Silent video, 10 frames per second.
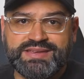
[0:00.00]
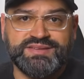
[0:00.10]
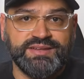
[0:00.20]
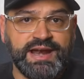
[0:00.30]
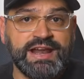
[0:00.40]
Y
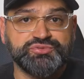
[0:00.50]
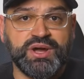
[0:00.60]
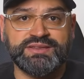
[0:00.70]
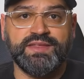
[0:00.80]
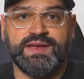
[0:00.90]
si tienes la
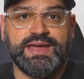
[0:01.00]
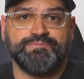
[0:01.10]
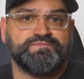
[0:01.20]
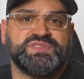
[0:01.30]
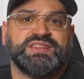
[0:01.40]
suerte de
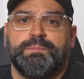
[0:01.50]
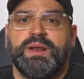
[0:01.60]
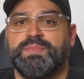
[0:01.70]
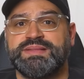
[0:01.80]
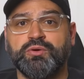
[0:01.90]
que se te
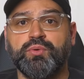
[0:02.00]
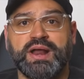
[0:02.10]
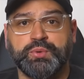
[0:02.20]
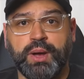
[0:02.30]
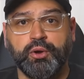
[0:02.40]
permita
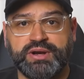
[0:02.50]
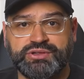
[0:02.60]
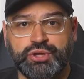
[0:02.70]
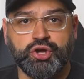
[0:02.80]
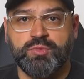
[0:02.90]
jugar juegos
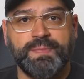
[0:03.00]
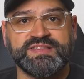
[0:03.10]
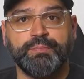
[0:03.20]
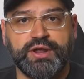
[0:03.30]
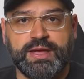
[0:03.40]
retro, como
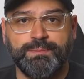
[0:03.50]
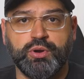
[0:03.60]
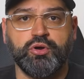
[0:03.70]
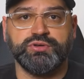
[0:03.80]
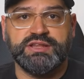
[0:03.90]
pasa por
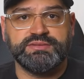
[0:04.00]
ejemplo con